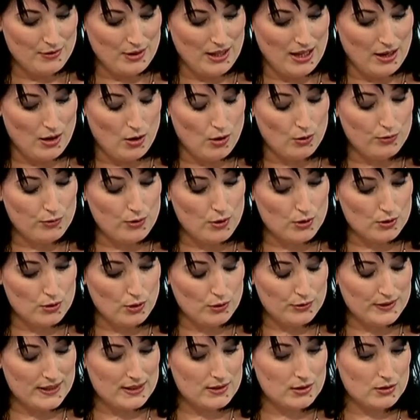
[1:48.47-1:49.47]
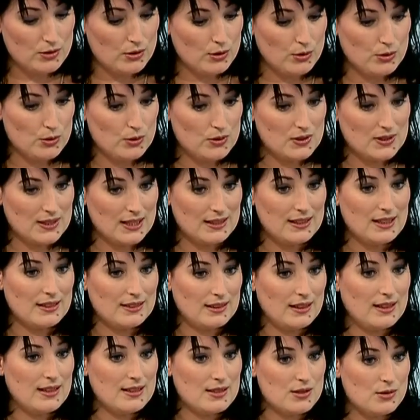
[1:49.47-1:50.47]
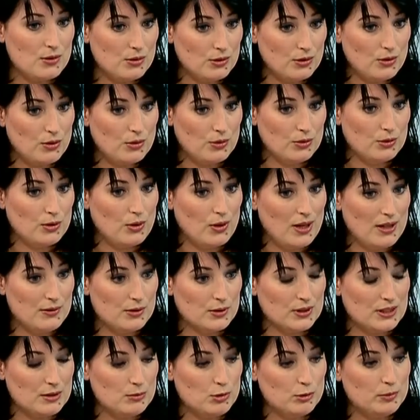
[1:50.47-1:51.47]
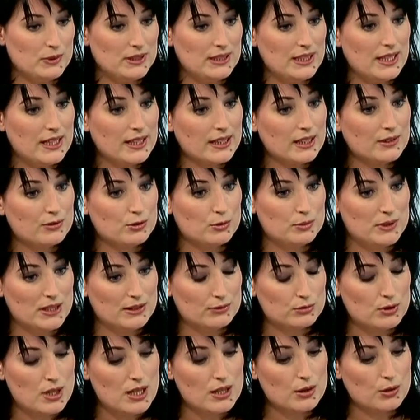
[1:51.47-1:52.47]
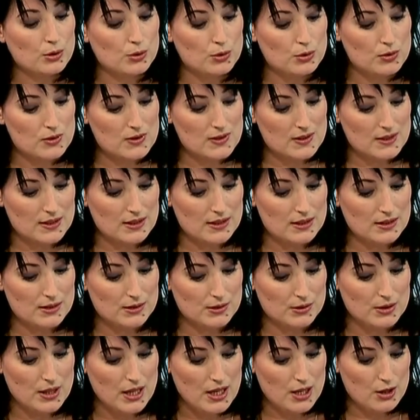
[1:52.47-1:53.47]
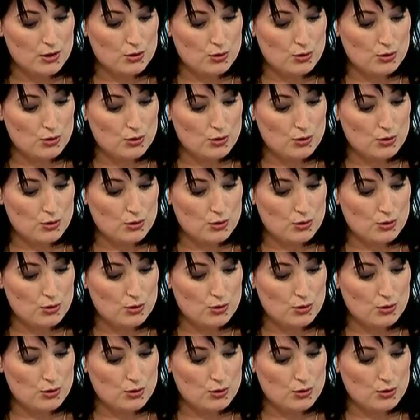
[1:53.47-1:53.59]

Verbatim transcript: Voilà, en, fait, euh, ce qui est intéressant dans, la vente immobilière, il faut bien voir que c'est euh,